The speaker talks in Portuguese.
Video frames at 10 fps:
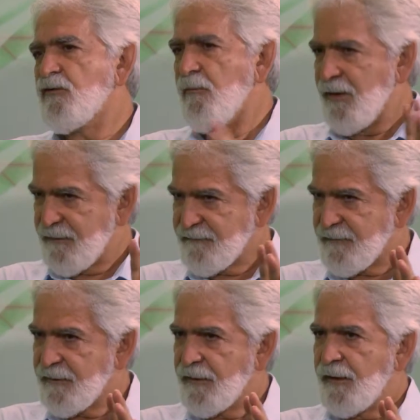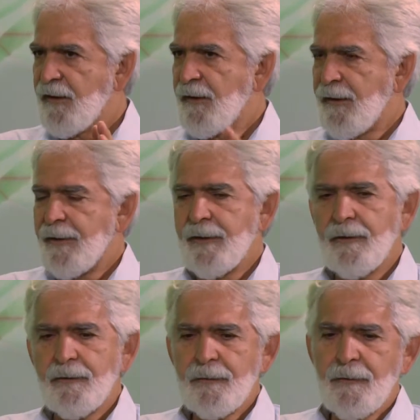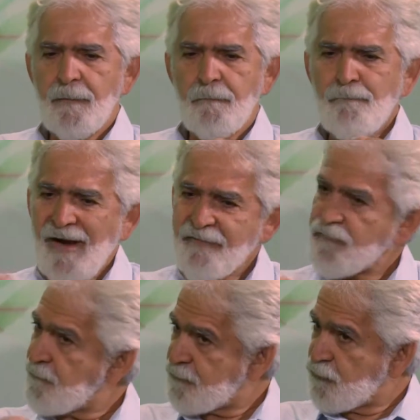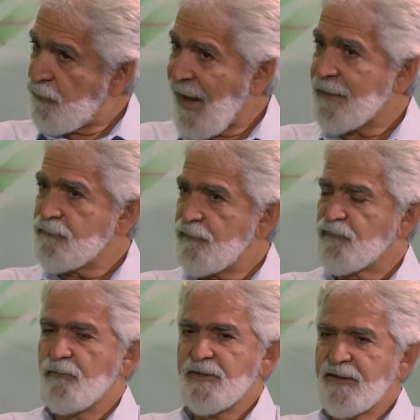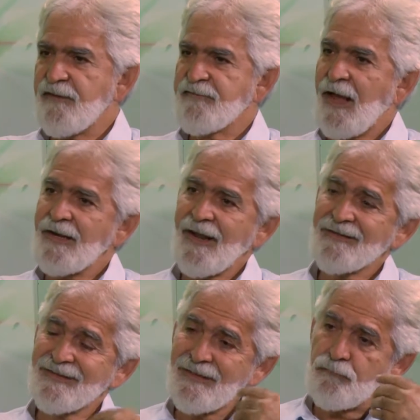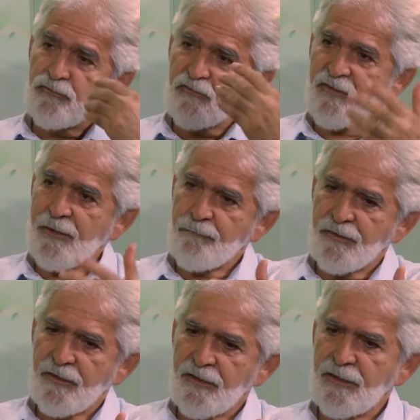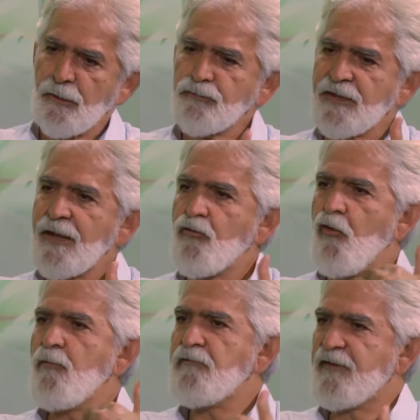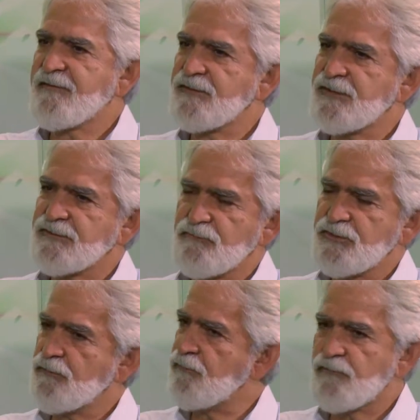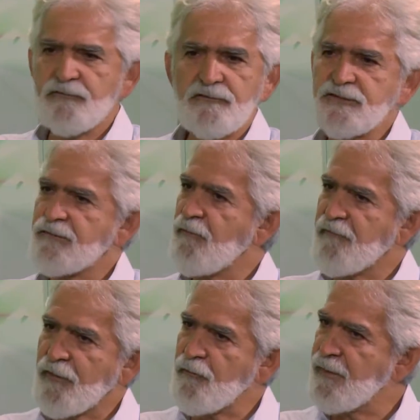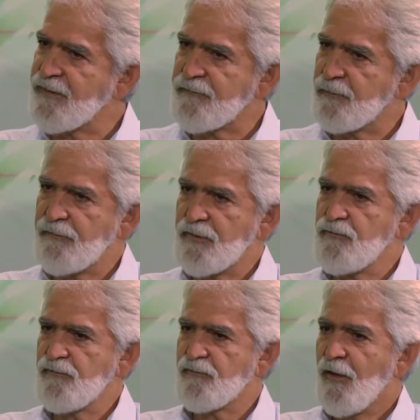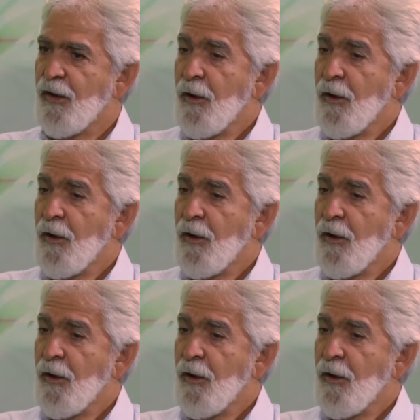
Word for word: cobrança. É, mas, do lado dos comitês, alertamos sempre que não tem como fazer gestão de recursos hídricos se não houver cobrança pelo recurso.